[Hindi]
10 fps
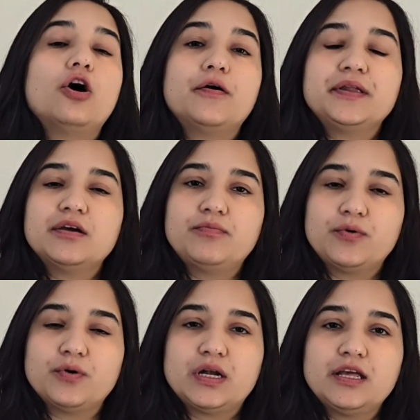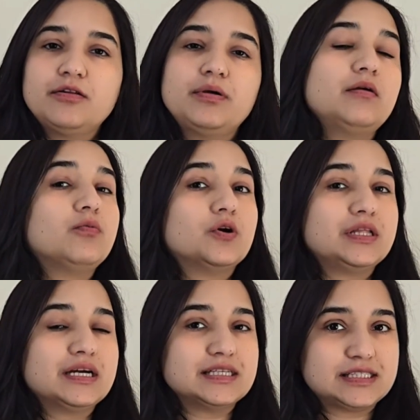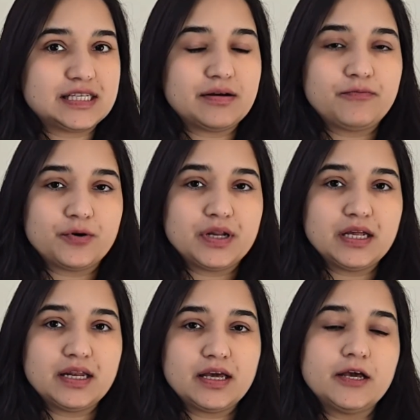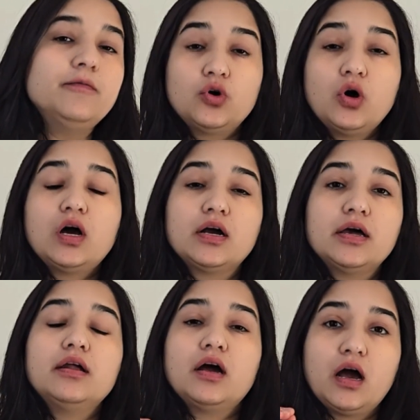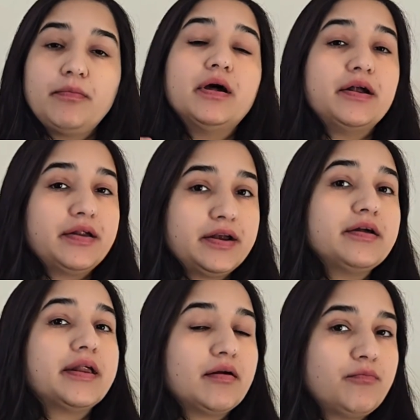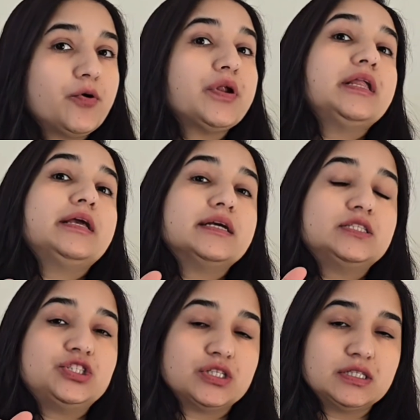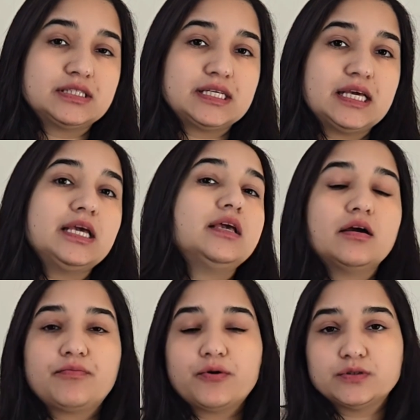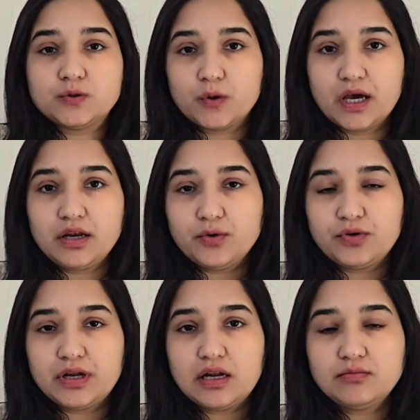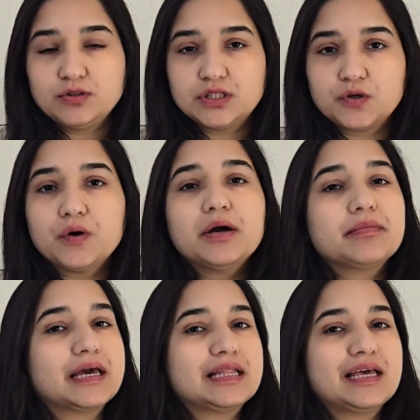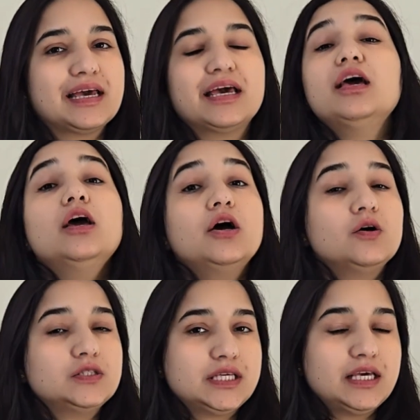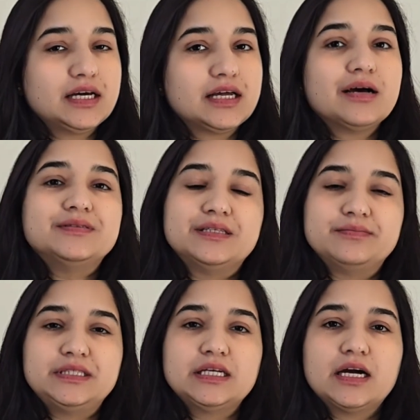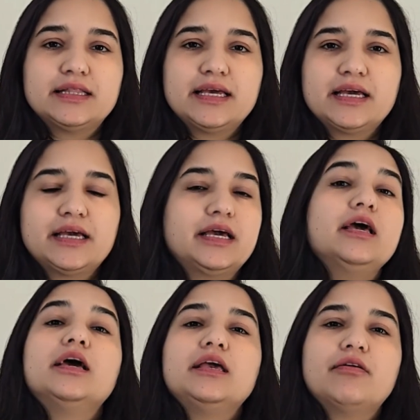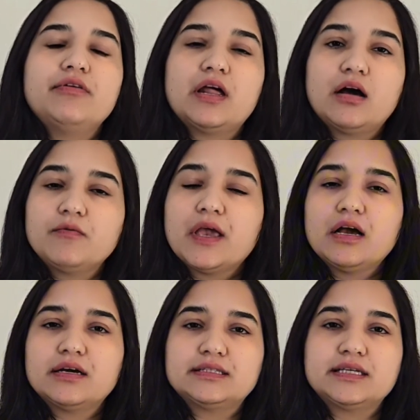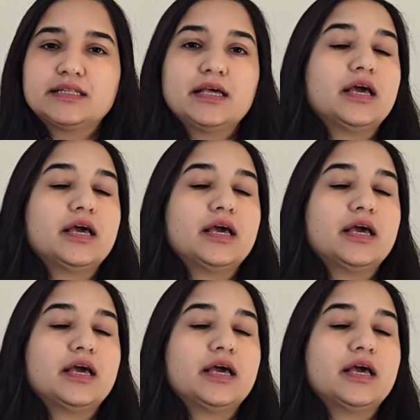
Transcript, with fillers: और ये प्रोटीन भी बहुत ही अच्छा प्रोटीन है तो अगर आप 100 ग्राम प्रोटीन के चंक्स की या सोया न्यूट्रेला जिसको हम कहते हैं उसकी अगर आप सब्जी खाते हैं या फिर आप क्या कर सकते